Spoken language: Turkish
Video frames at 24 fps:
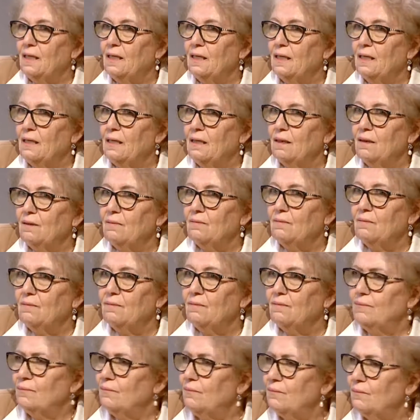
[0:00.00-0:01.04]
Ee,
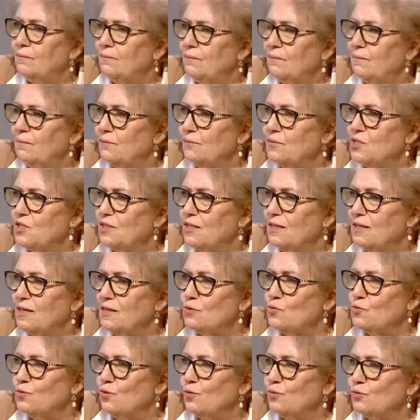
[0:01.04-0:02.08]
bir şey
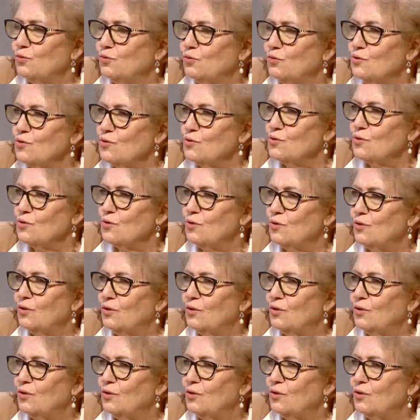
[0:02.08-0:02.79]
daha sordunuz.